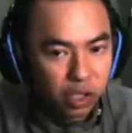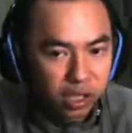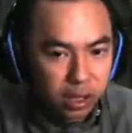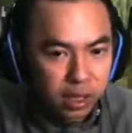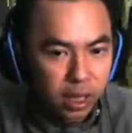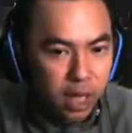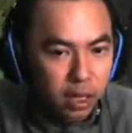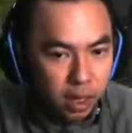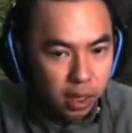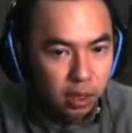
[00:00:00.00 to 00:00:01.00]
Chuyện gì sẽ xảy ra
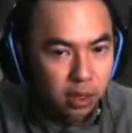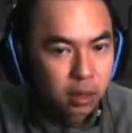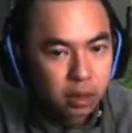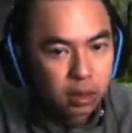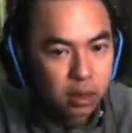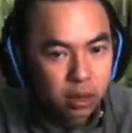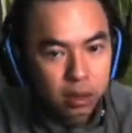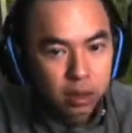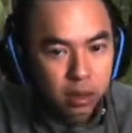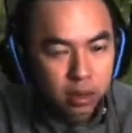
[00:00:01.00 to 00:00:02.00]
nhỉ?
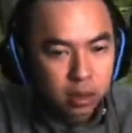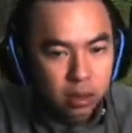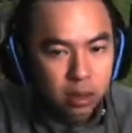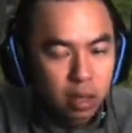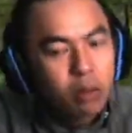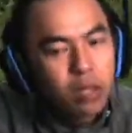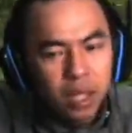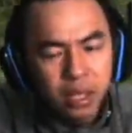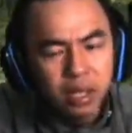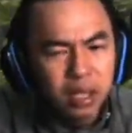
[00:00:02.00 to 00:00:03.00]
Nếu nó
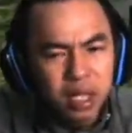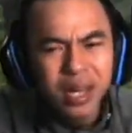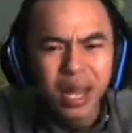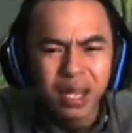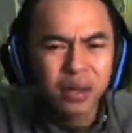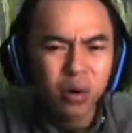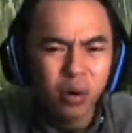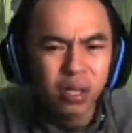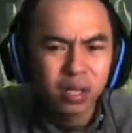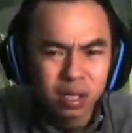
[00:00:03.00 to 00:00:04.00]
giết thì nó giết nãy giờ
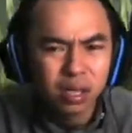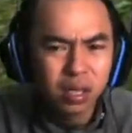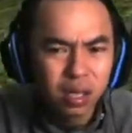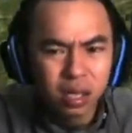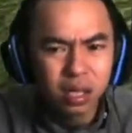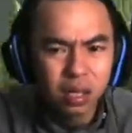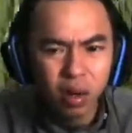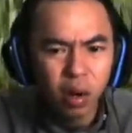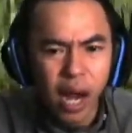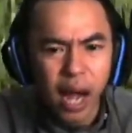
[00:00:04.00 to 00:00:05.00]
rồi.
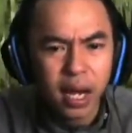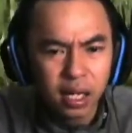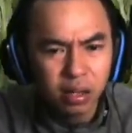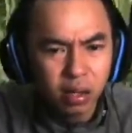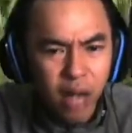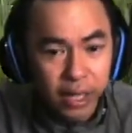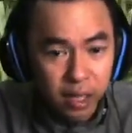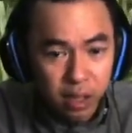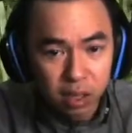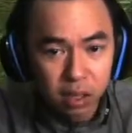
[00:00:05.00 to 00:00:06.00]
Nó khả năng nó
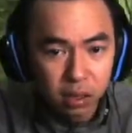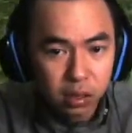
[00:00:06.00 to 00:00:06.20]
đầy.